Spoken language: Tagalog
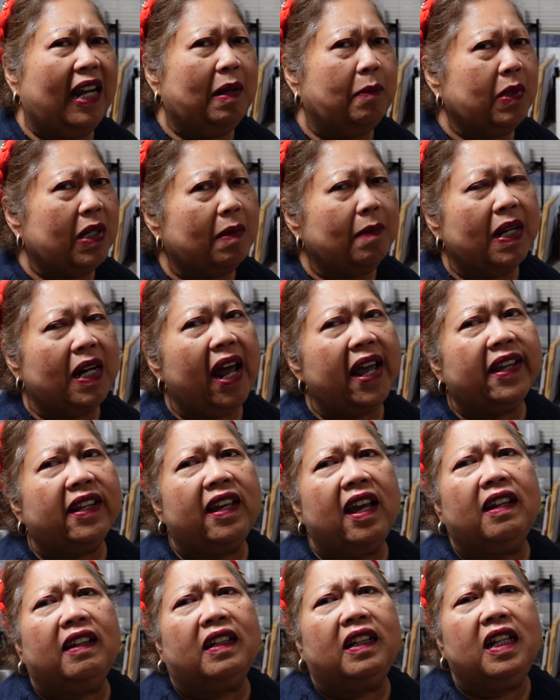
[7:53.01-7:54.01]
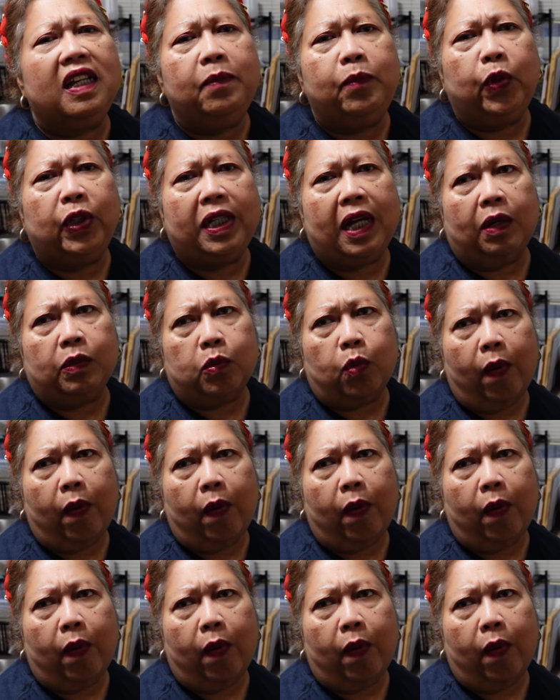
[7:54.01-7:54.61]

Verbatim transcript: Alam mo naman, I can't live without